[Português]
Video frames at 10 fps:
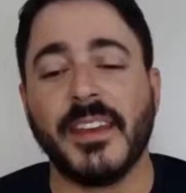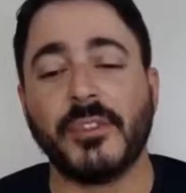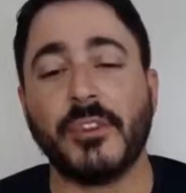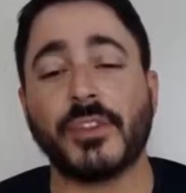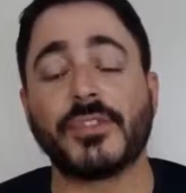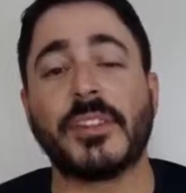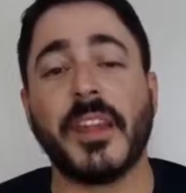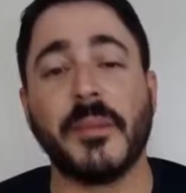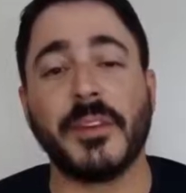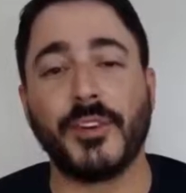E o nosso
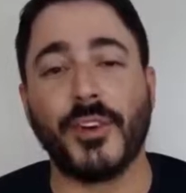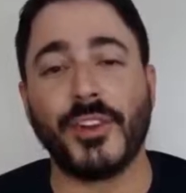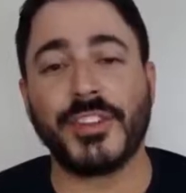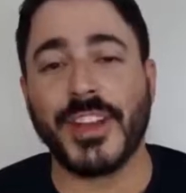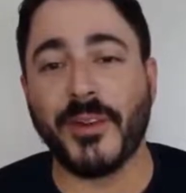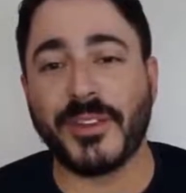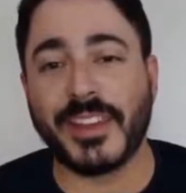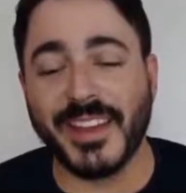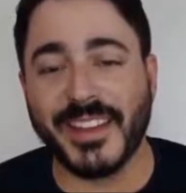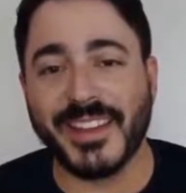tema de hoje é o
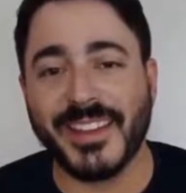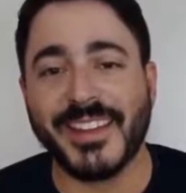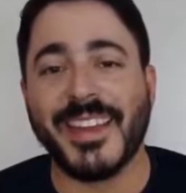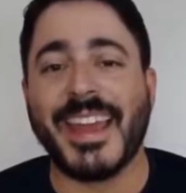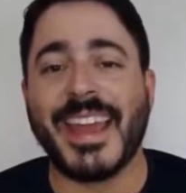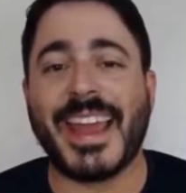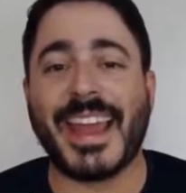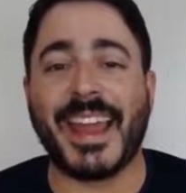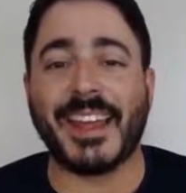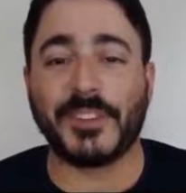que?
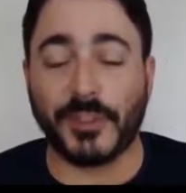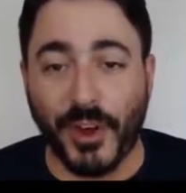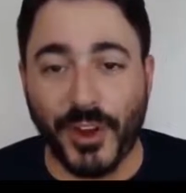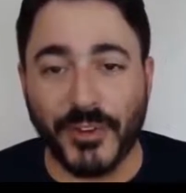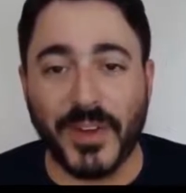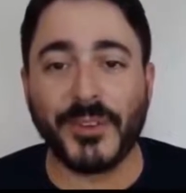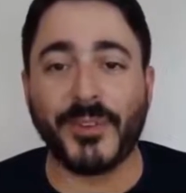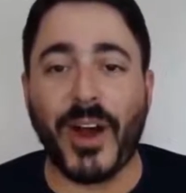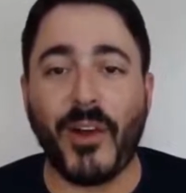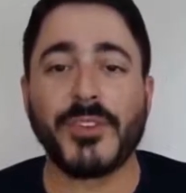Relatório
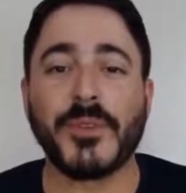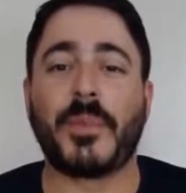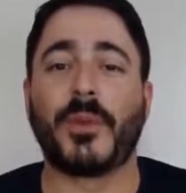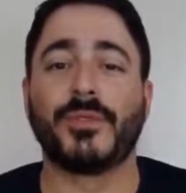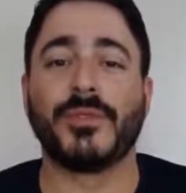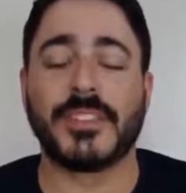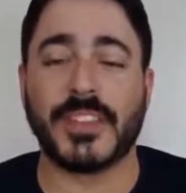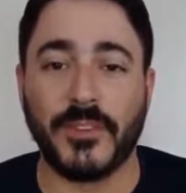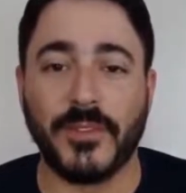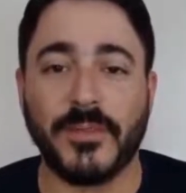anual de
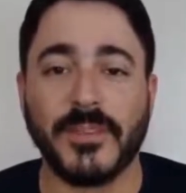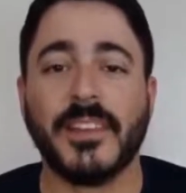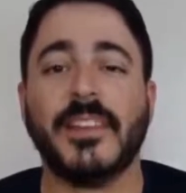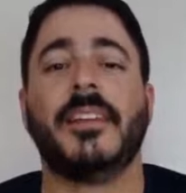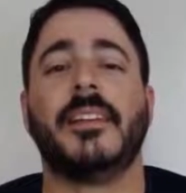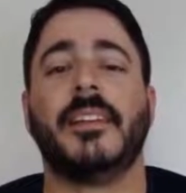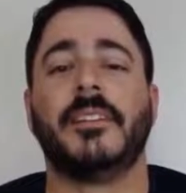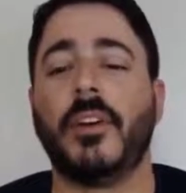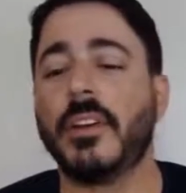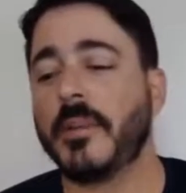produção.
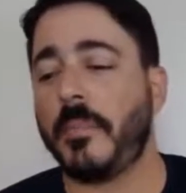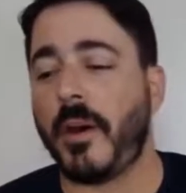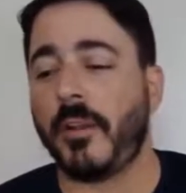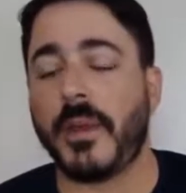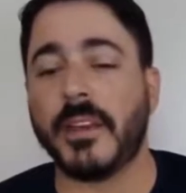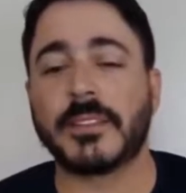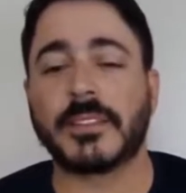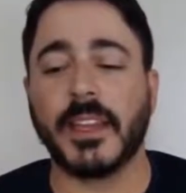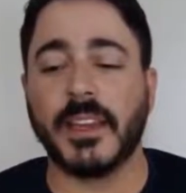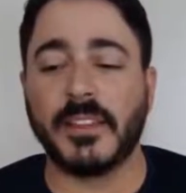Nossa, Paulo, mas o
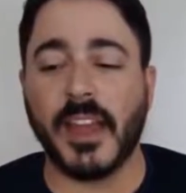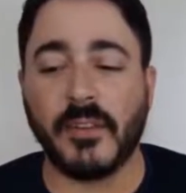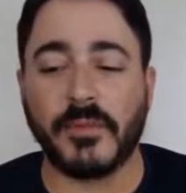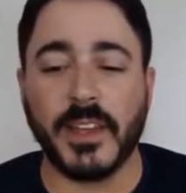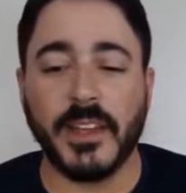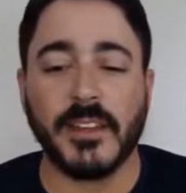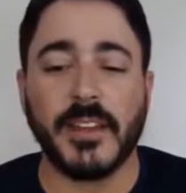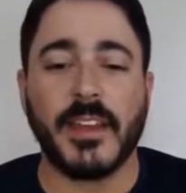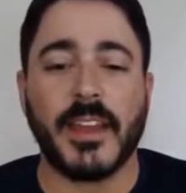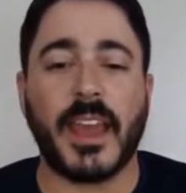que, que tem a ver
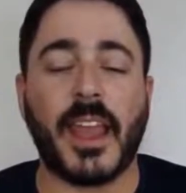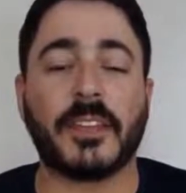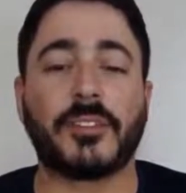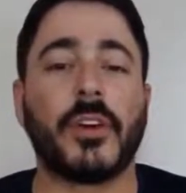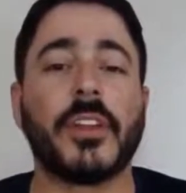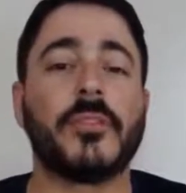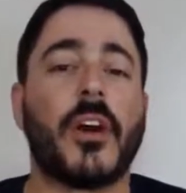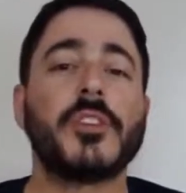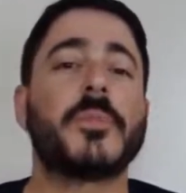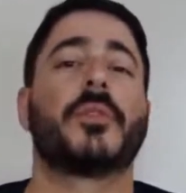relatório
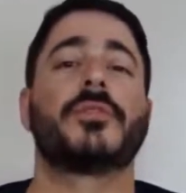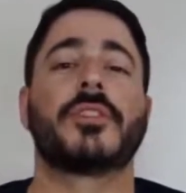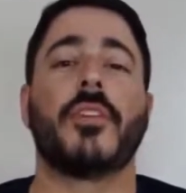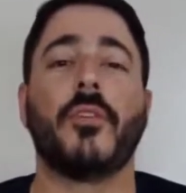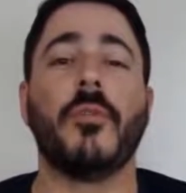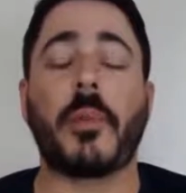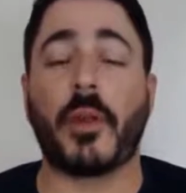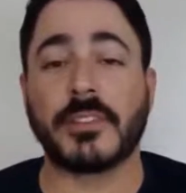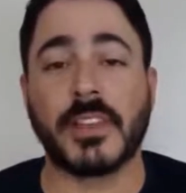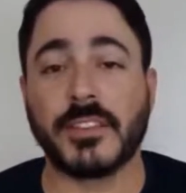anual de produção com o
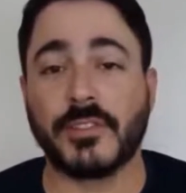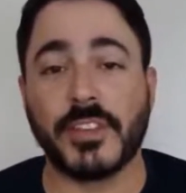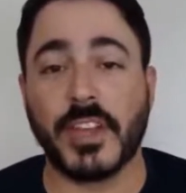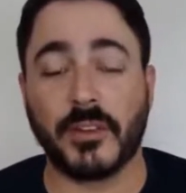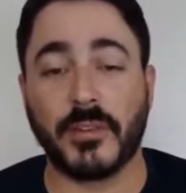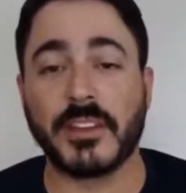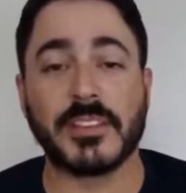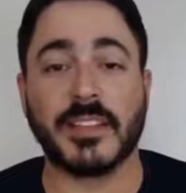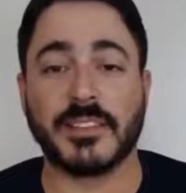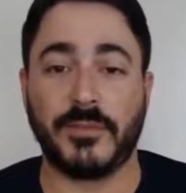processo de
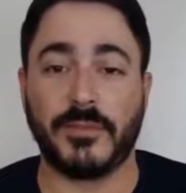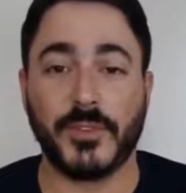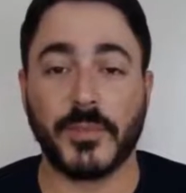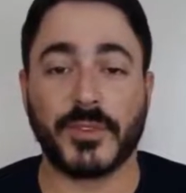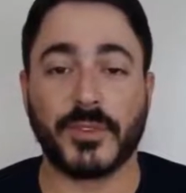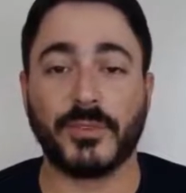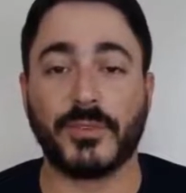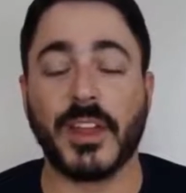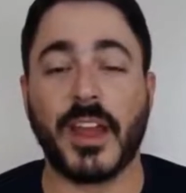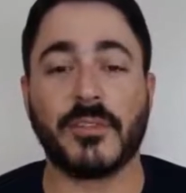regularização de
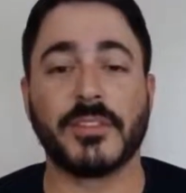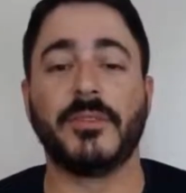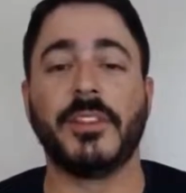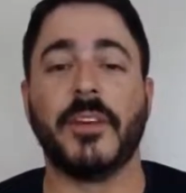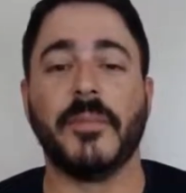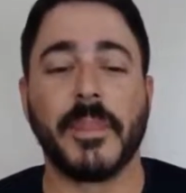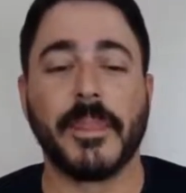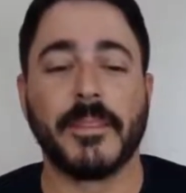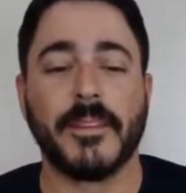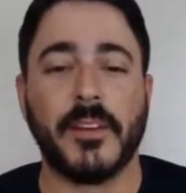piscicultura em águas da União?
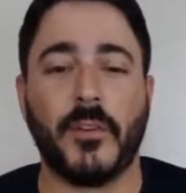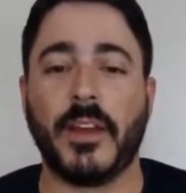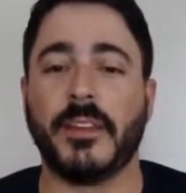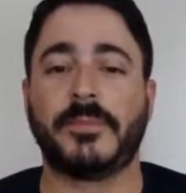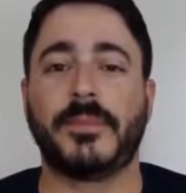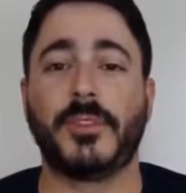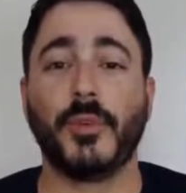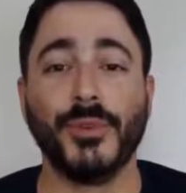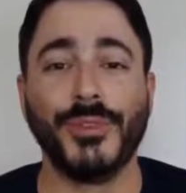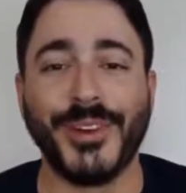Uai,
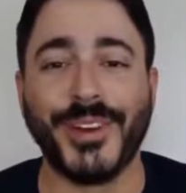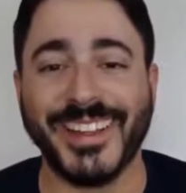tudo!